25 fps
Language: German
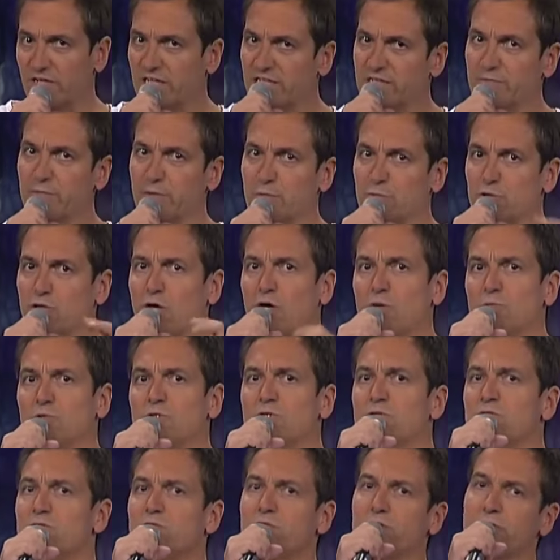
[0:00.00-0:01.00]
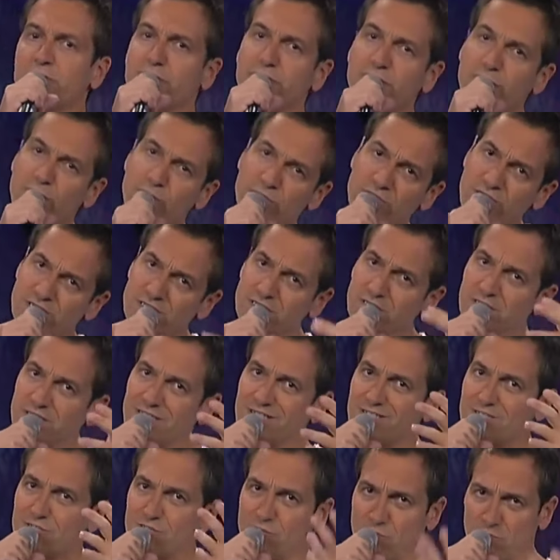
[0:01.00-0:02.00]
Zeichen mit dem Schraubenschlüssel drin. Ne? Und das ist
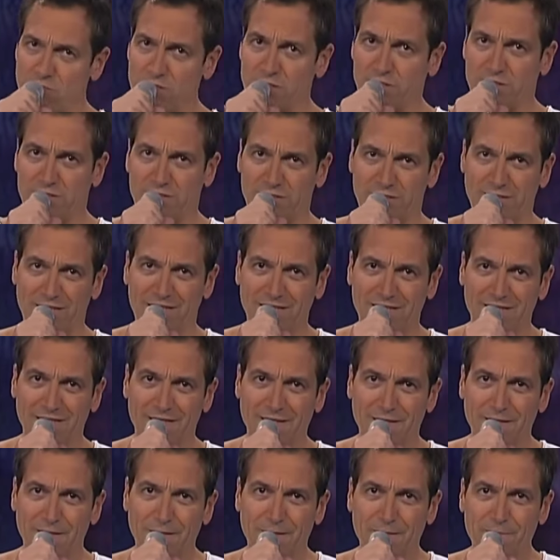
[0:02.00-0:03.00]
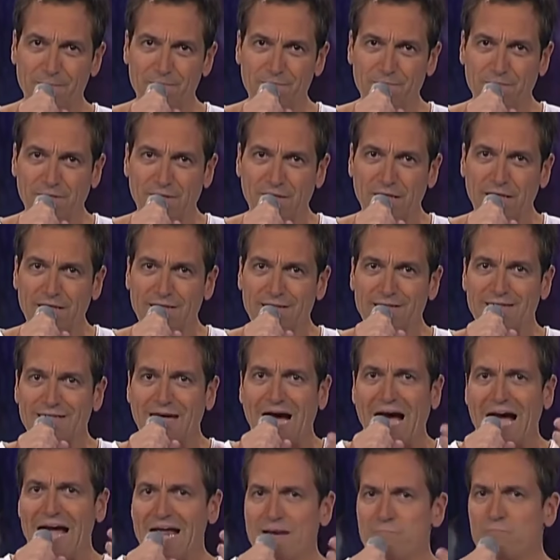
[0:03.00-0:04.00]
das Tolle. Ja?
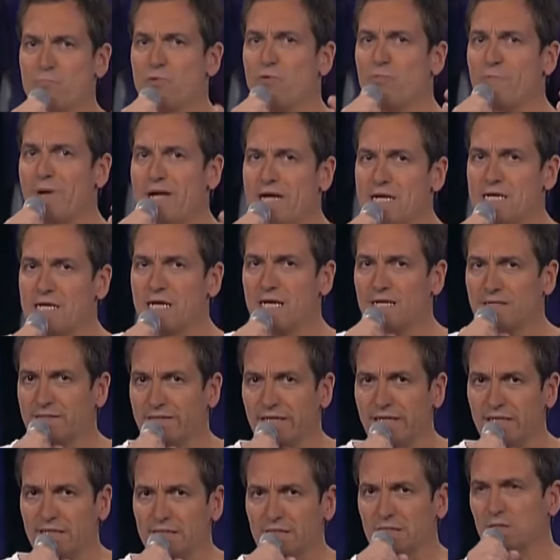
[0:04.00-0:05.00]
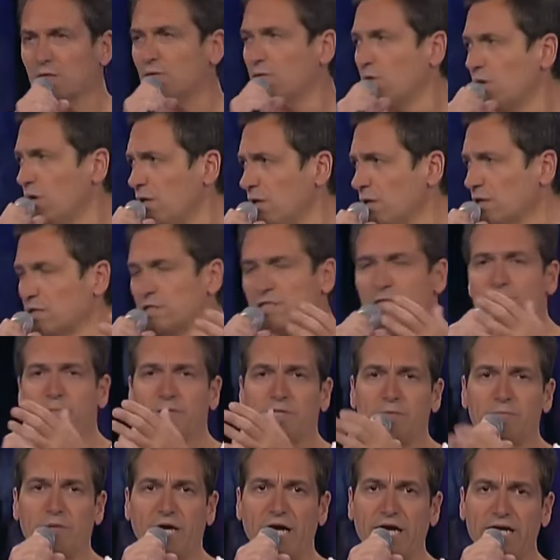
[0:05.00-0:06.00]
Nicht einen Moment lang denken Sie, oh Gott, ich
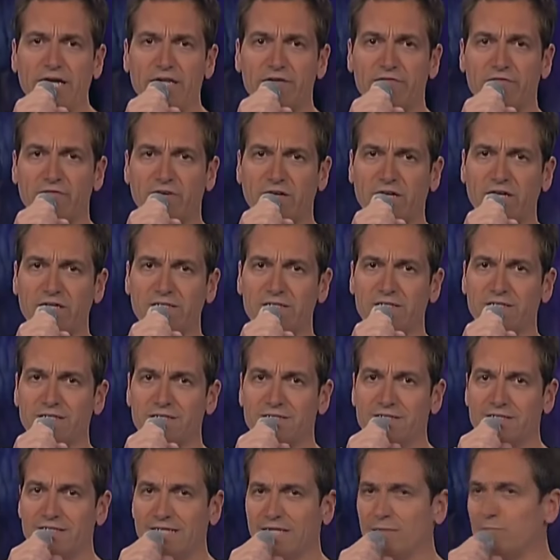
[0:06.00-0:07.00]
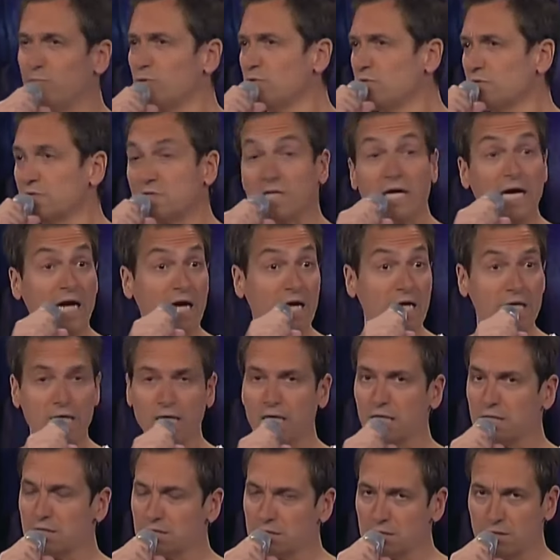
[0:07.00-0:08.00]
bin ihm reingefahren. Sie denken bloß, geil,
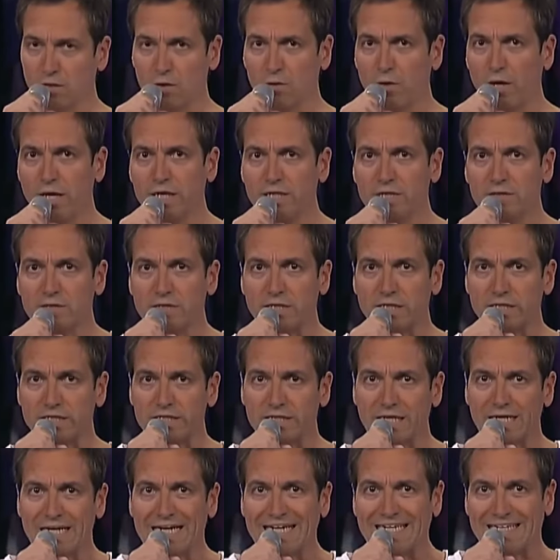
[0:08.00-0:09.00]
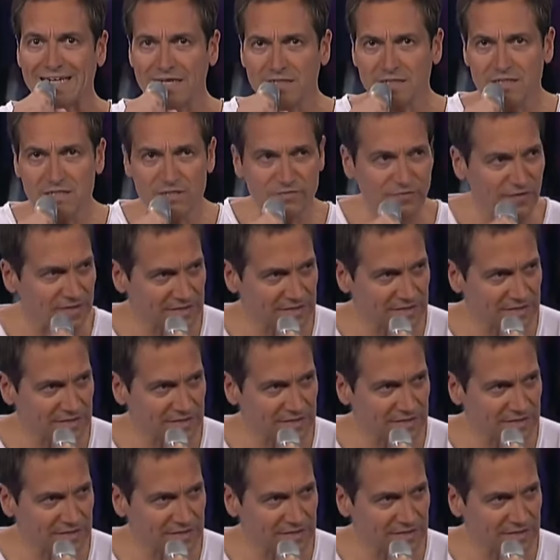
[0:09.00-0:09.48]
er hat es genau angezeigt. Das ist